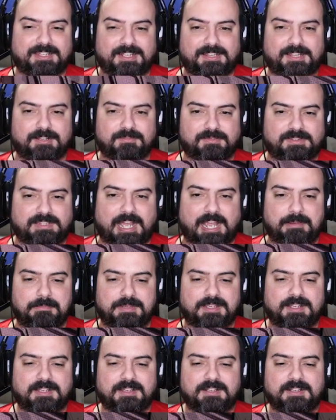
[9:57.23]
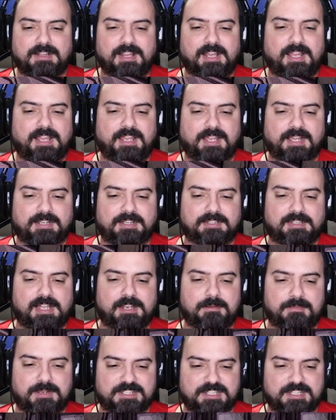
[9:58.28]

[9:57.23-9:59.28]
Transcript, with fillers: Tem que ter um time, é claro,